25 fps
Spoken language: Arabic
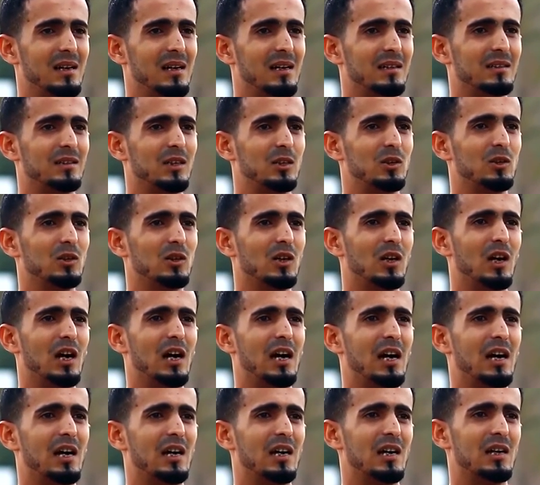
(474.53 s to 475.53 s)

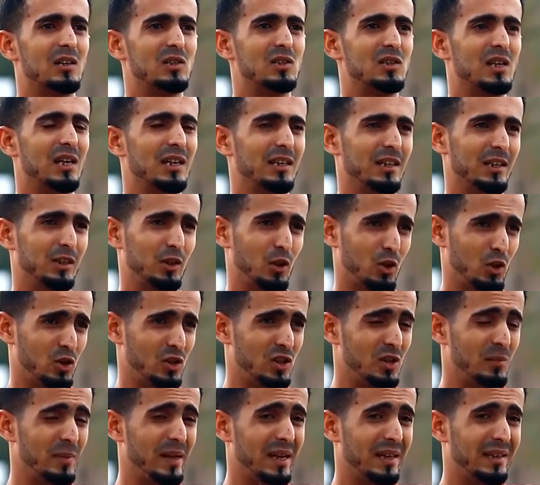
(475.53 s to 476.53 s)
الدكتور آه،
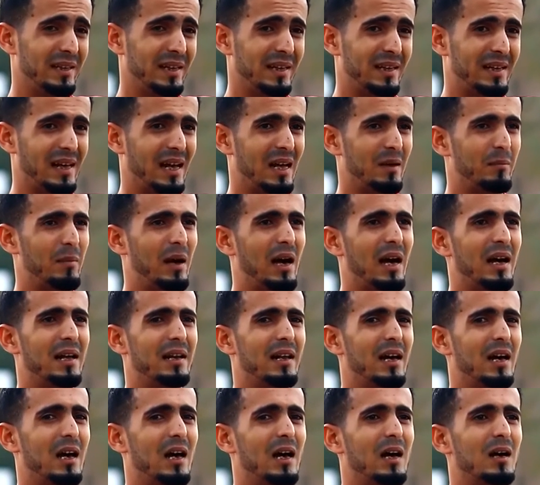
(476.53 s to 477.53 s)
الزبيدي كان
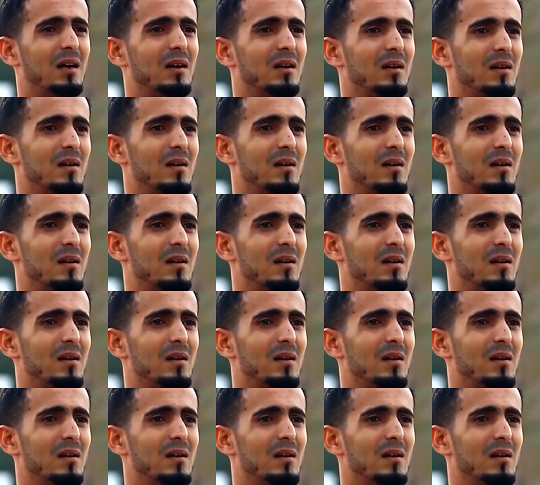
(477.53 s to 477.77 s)
معانا